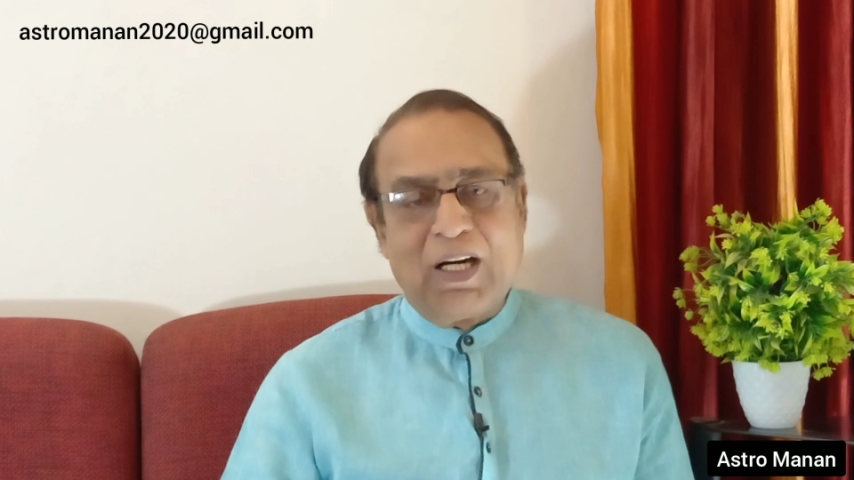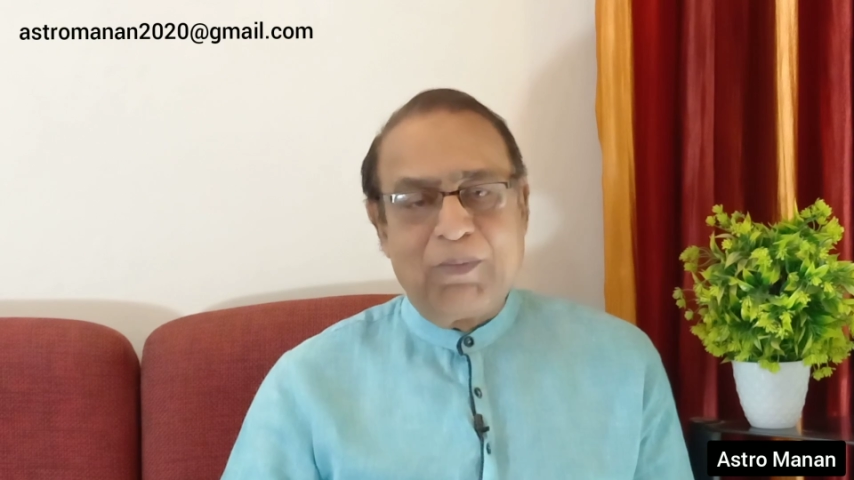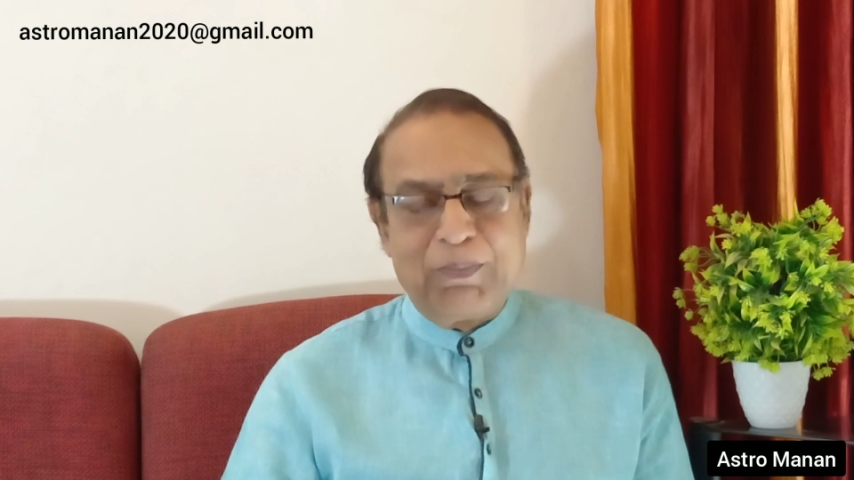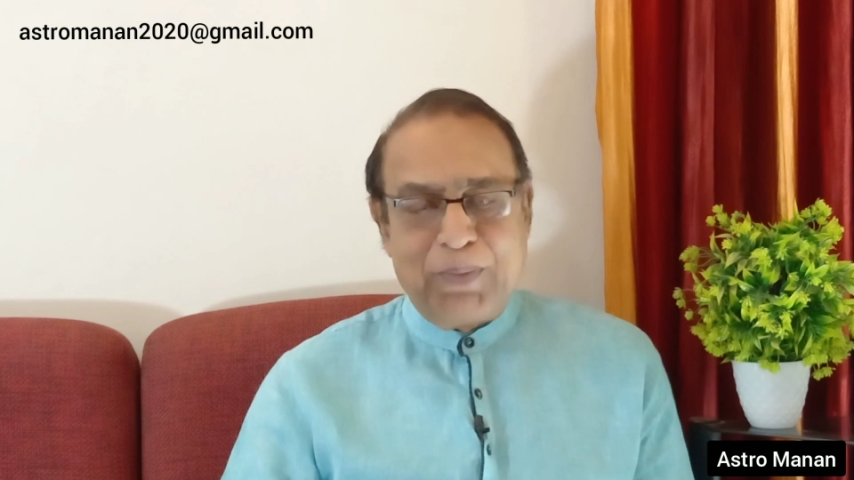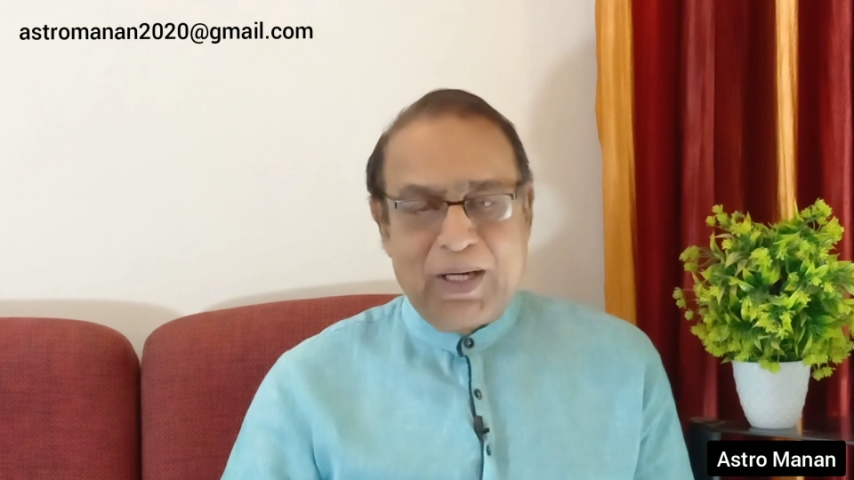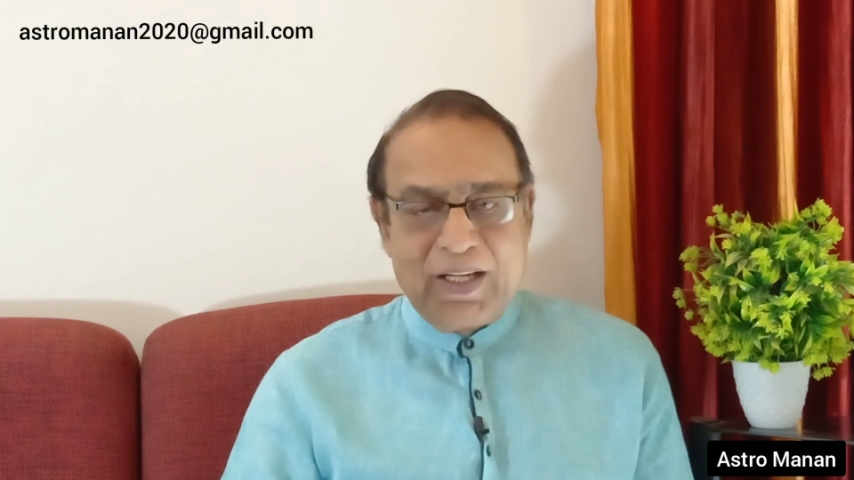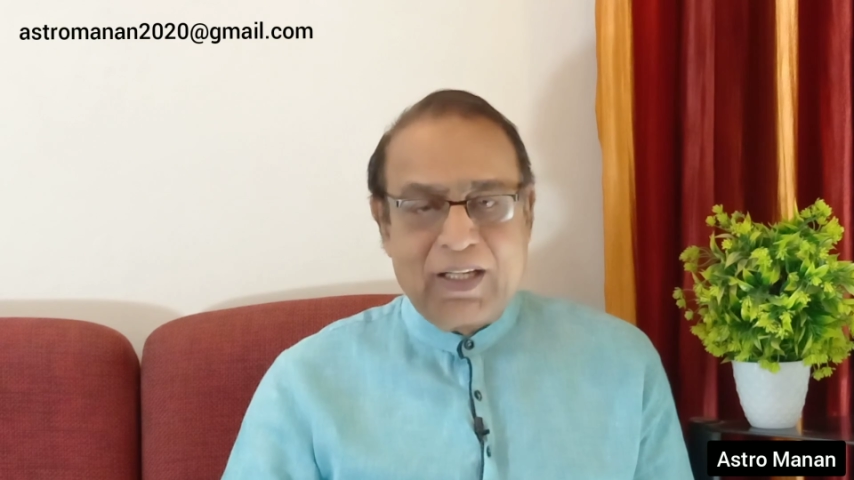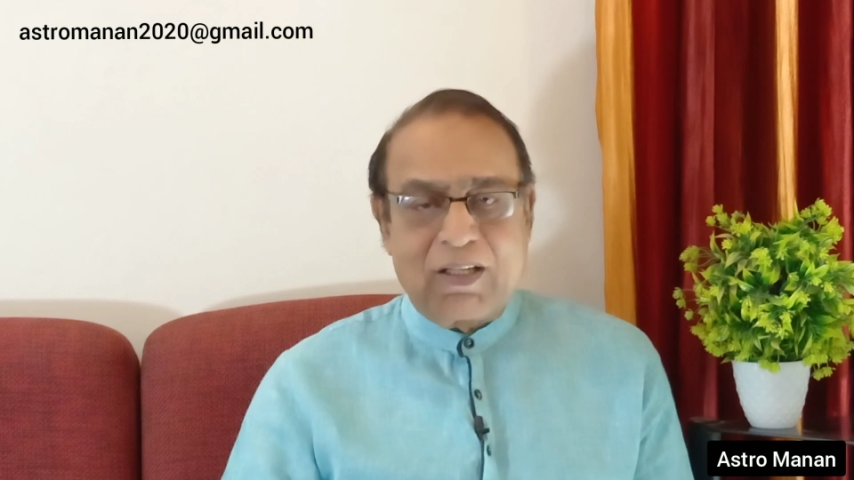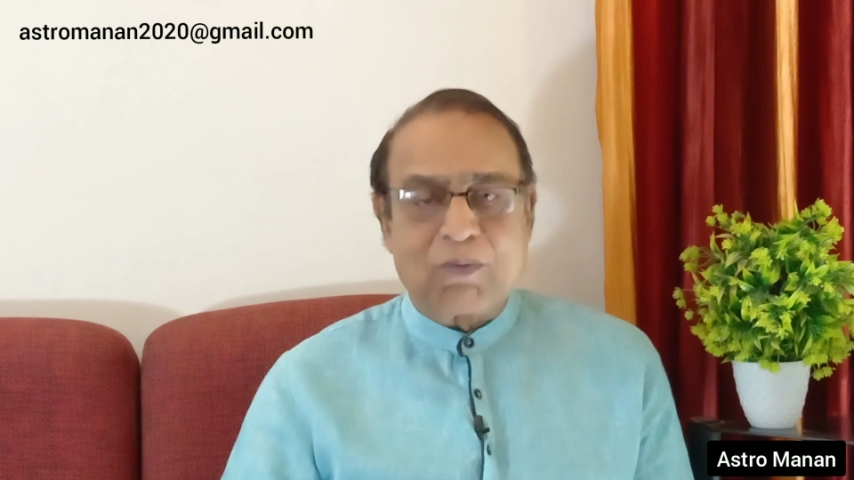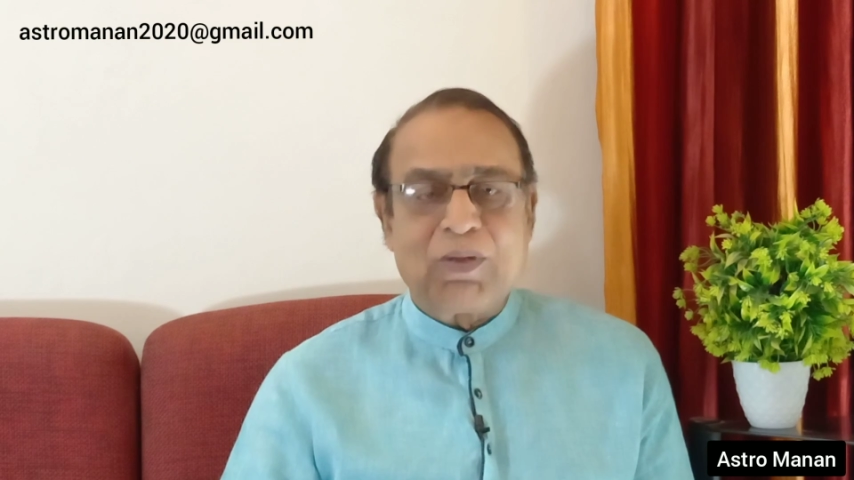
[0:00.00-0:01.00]
हमें
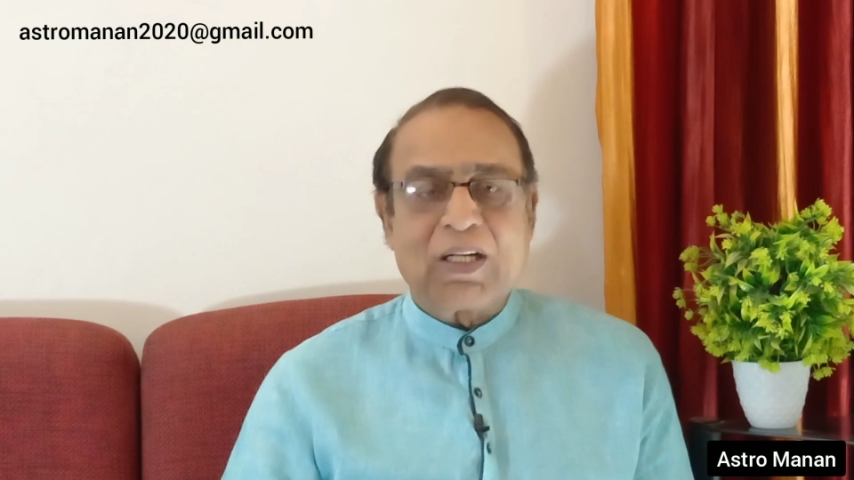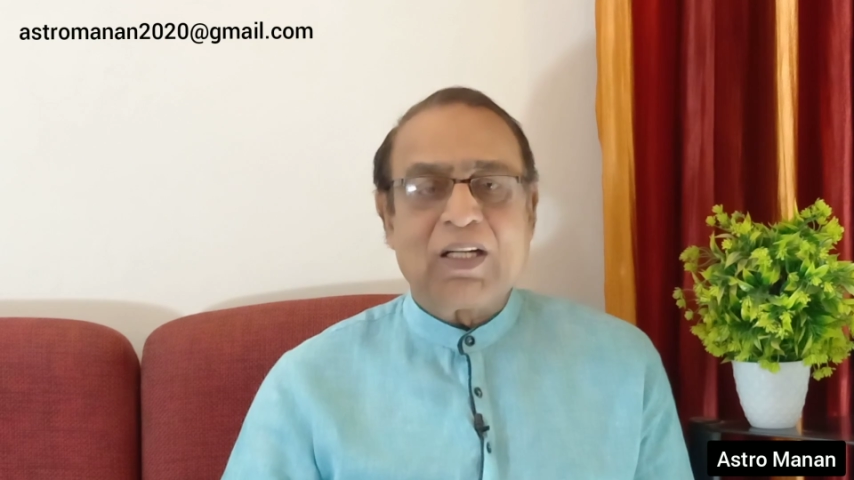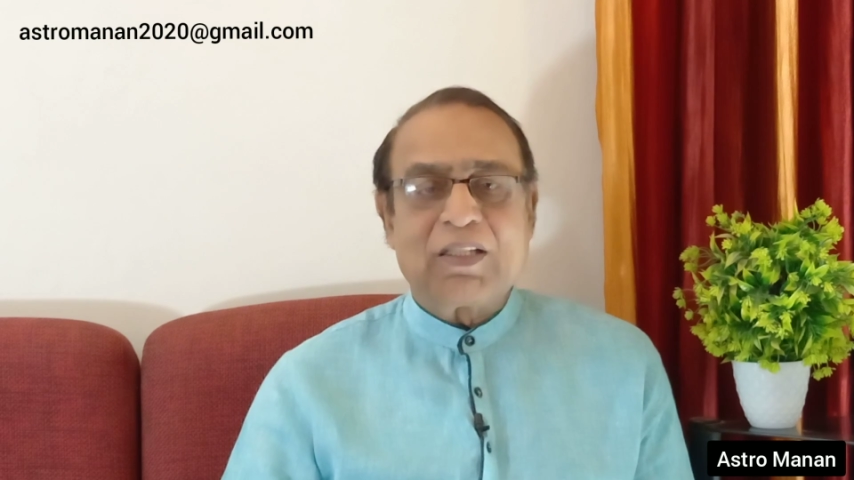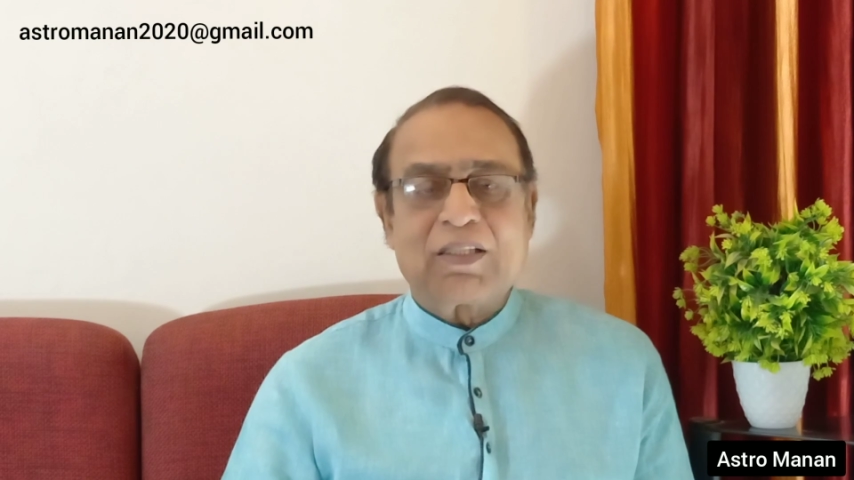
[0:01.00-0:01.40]
पेंडिंग कर्मा का